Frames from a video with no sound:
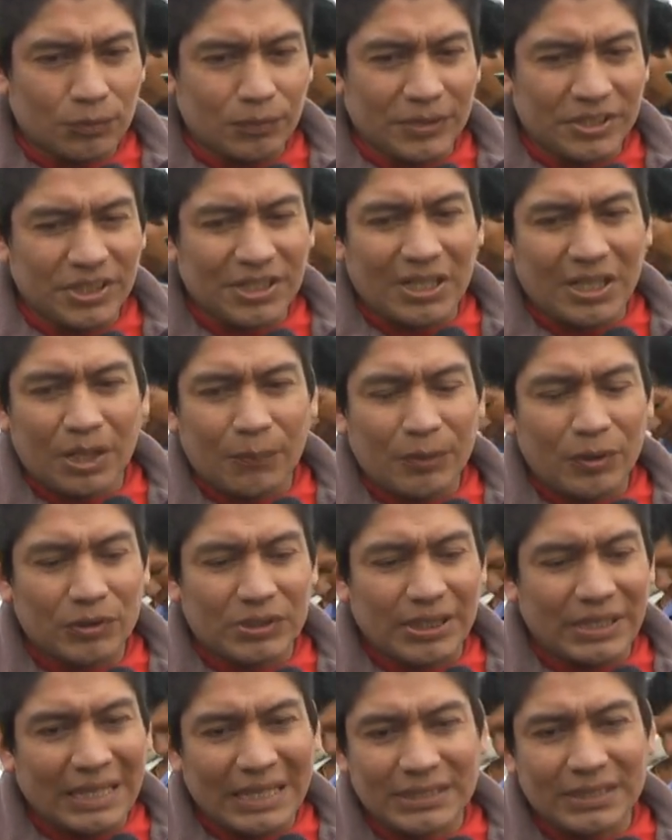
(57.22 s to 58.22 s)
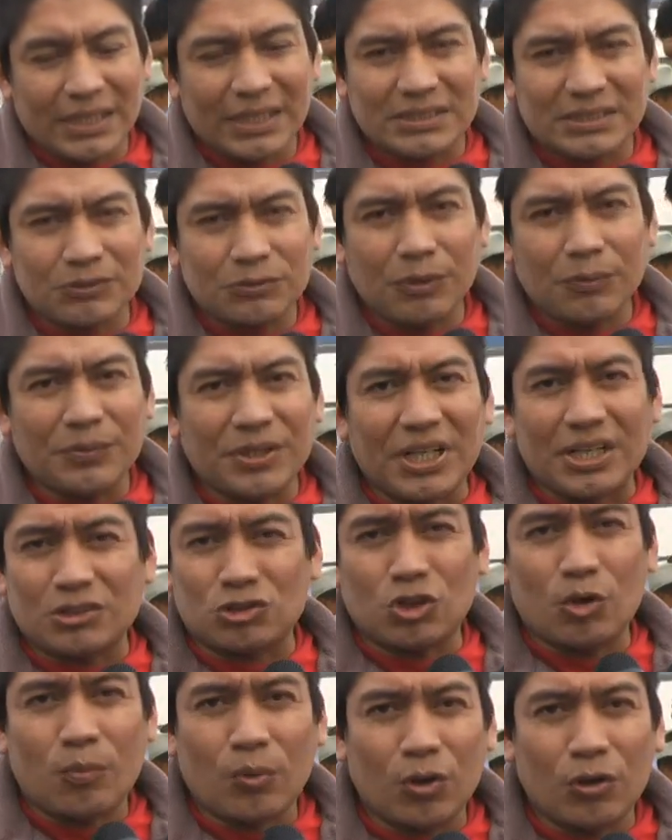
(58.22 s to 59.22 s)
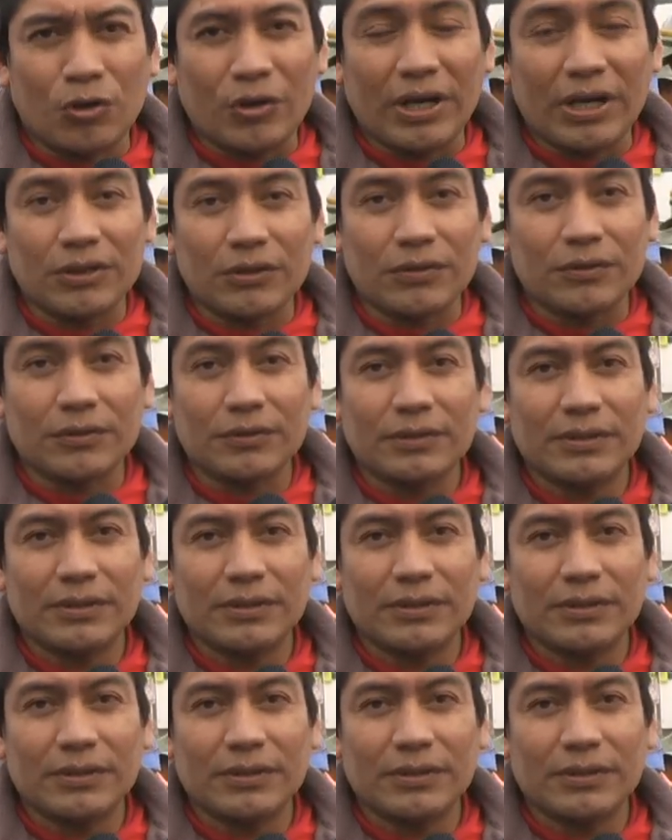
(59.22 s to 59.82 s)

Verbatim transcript: me tiran la pelota, nadie recibe mi recibo por honorario.